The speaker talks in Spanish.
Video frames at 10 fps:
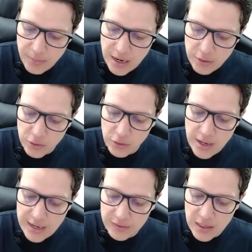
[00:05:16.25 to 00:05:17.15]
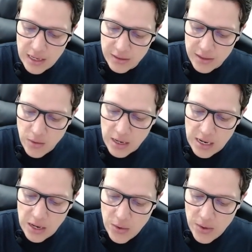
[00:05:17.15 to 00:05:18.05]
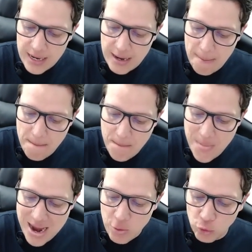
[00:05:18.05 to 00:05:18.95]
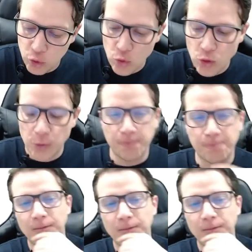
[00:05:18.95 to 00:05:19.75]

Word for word: para nosotros la secante al cuadrado de x menos 1.